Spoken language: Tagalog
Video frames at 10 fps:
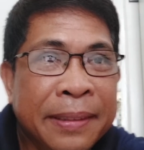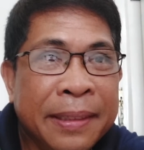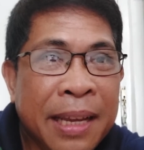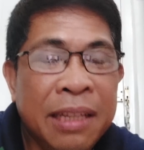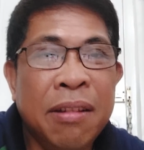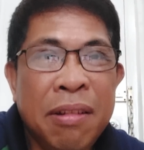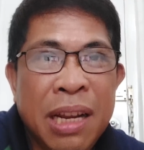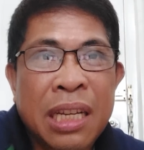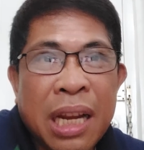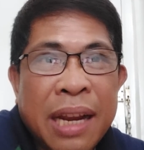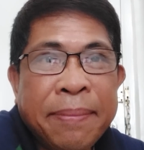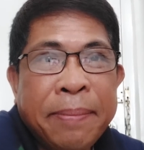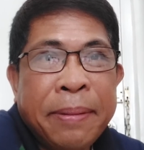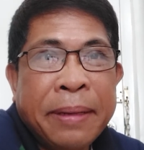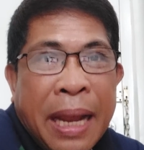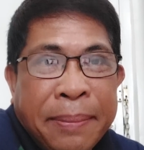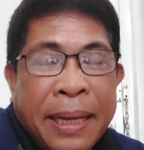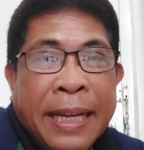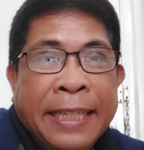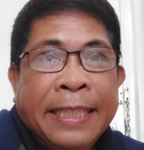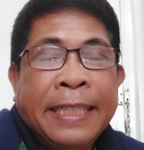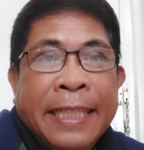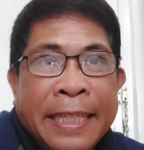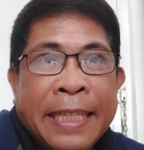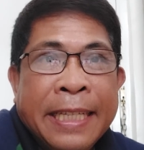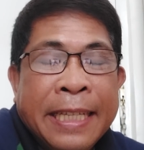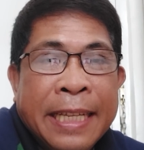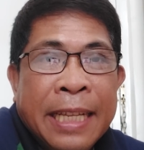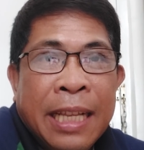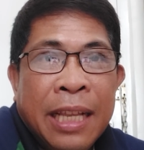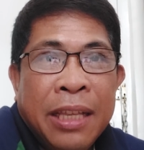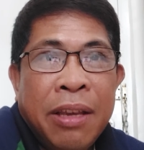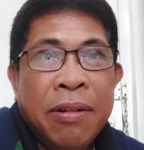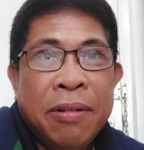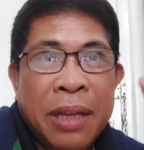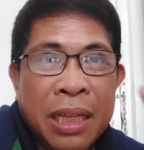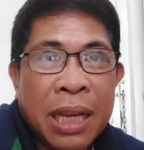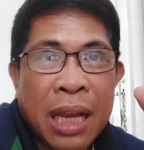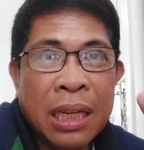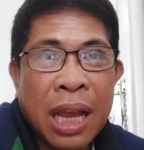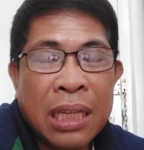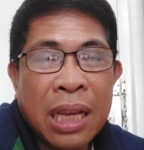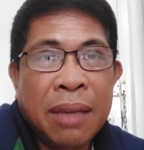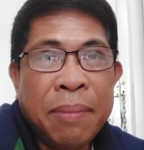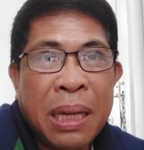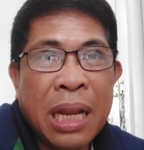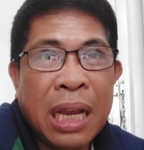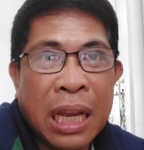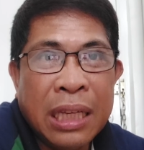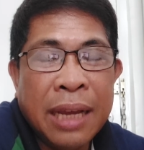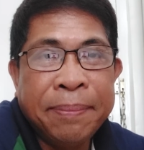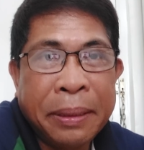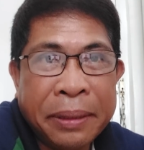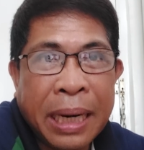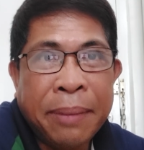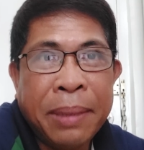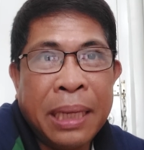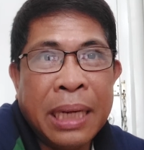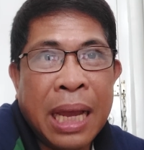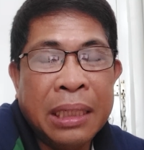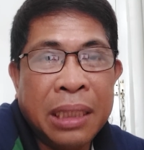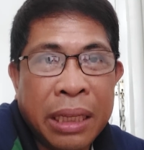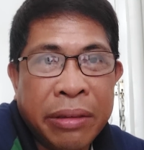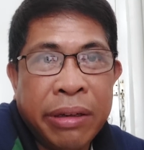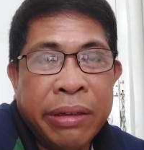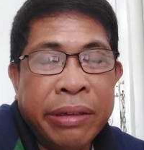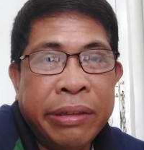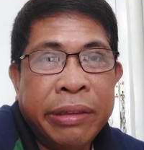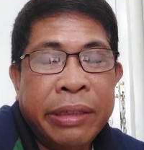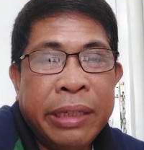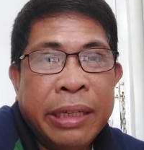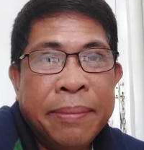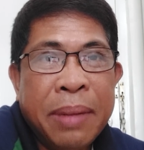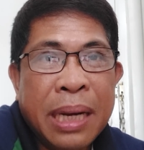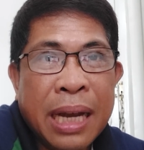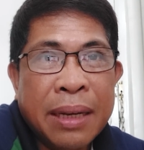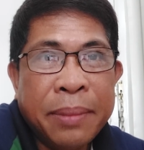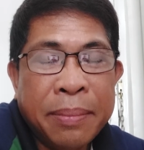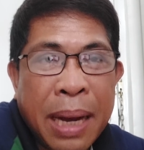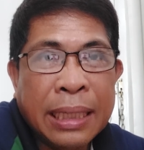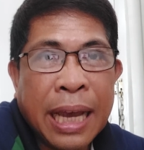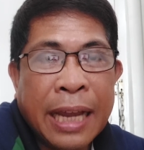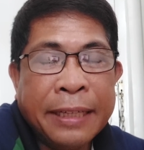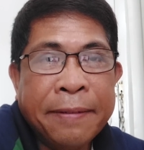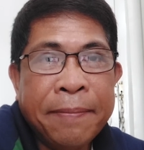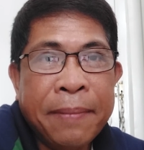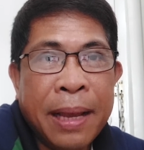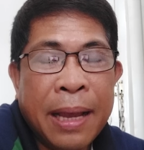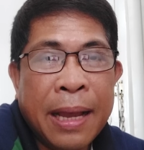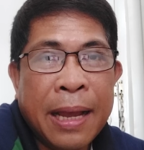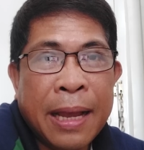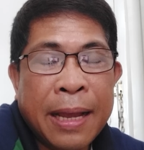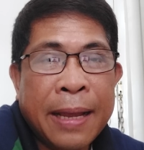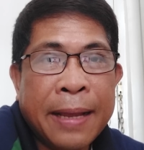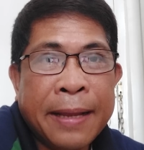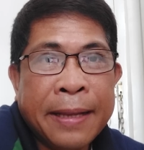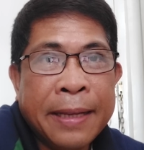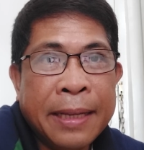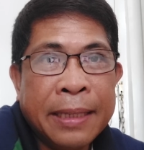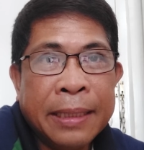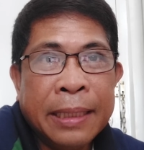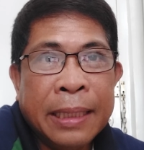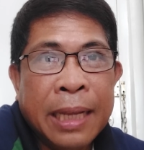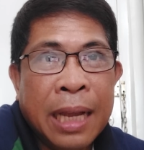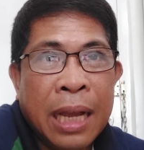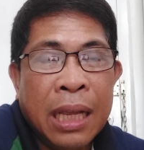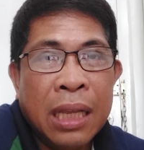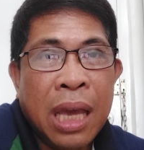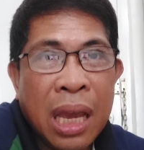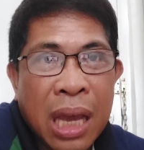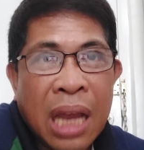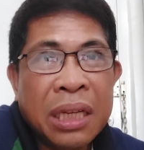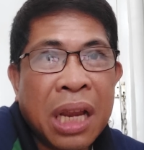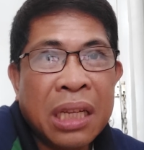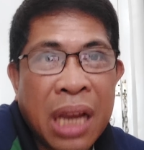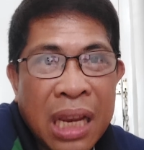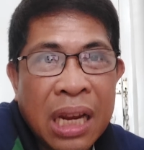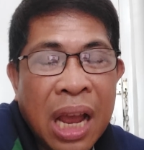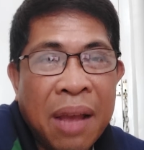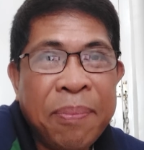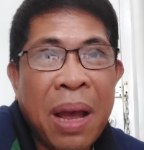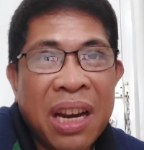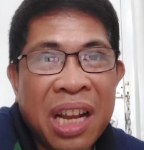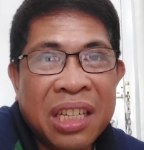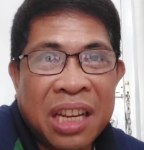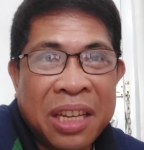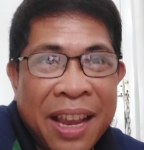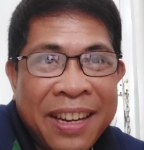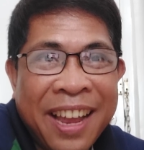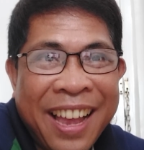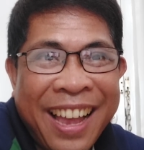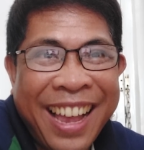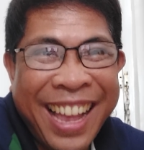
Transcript: At doon din siya nagpaprograma. Yung isang uh, segment ng kanyang programa na ang titulo, mga kababayan, uh, Gikan sa China para sa China.